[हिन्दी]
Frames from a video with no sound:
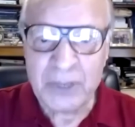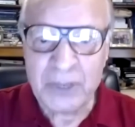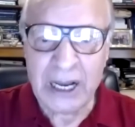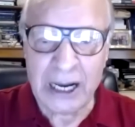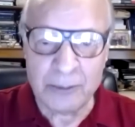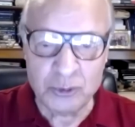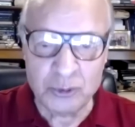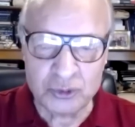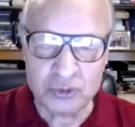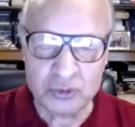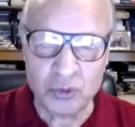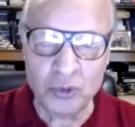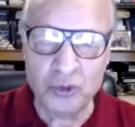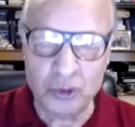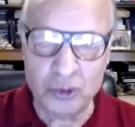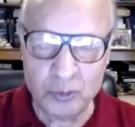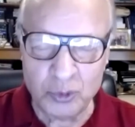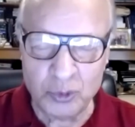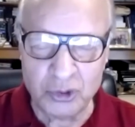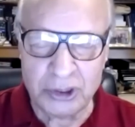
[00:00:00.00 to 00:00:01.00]
अब उसको
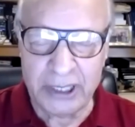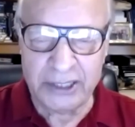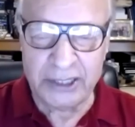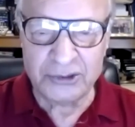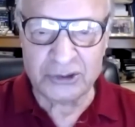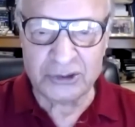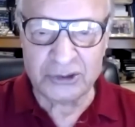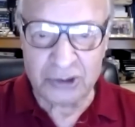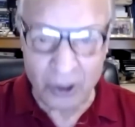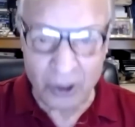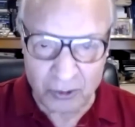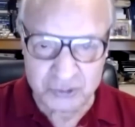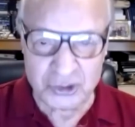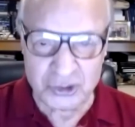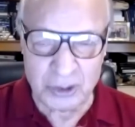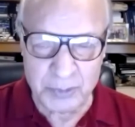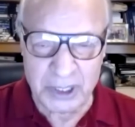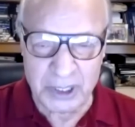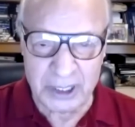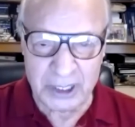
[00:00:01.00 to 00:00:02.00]
ह्यूमन राइट्स काउंसिल
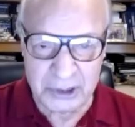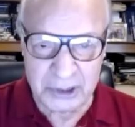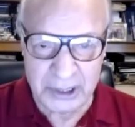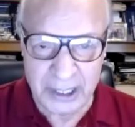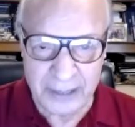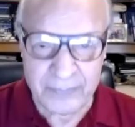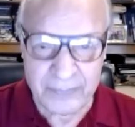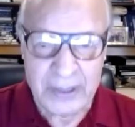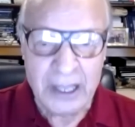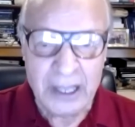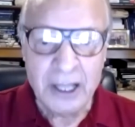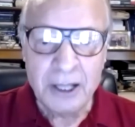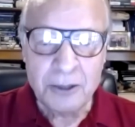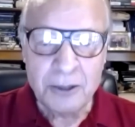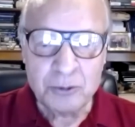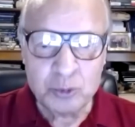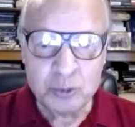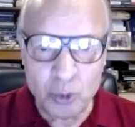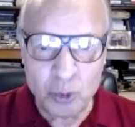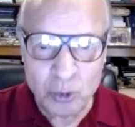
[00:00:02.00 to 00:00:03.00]
बना दिया है
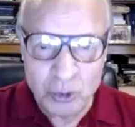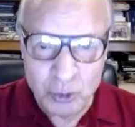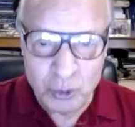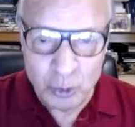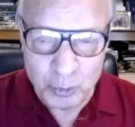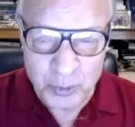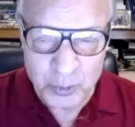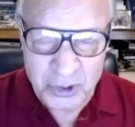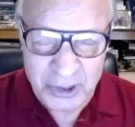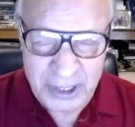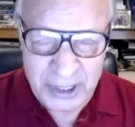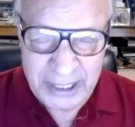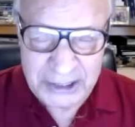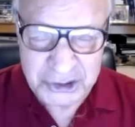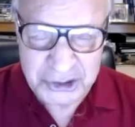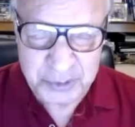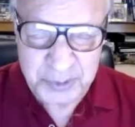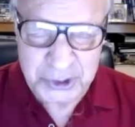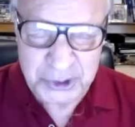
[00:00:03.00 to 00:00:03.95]
तो ह्यूमन राइट्स में